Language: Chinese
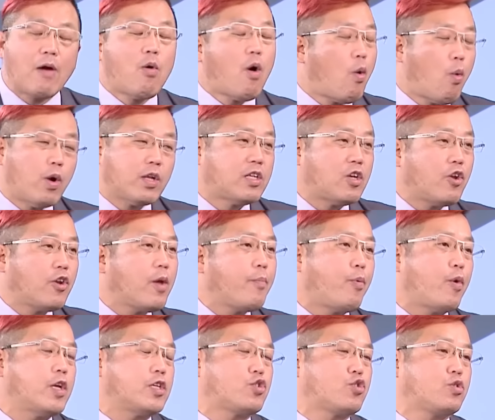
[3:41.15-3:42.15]
我，我绝对
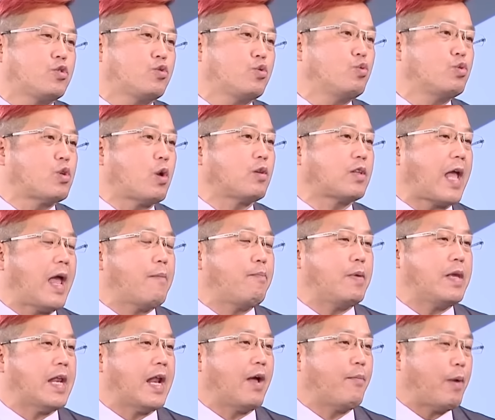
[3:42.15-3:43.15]
不会驻守待
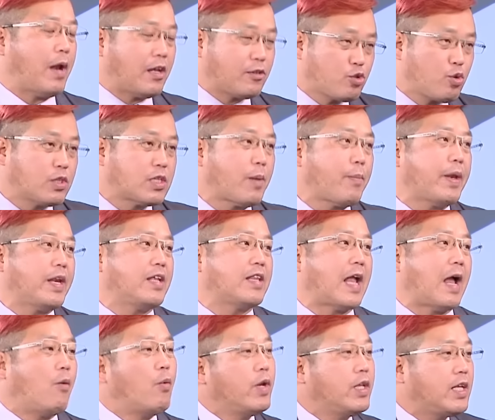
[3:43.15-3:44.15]
毙啊！不然作者被你
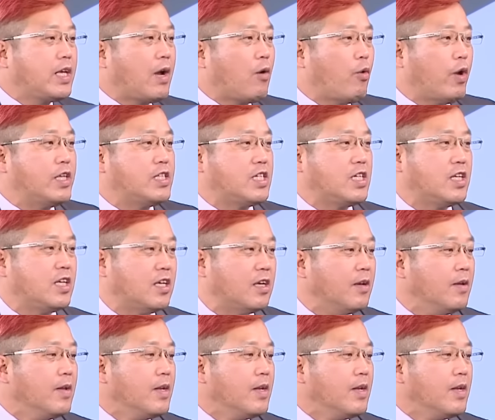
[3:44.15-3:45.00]
打，我一定要回击你。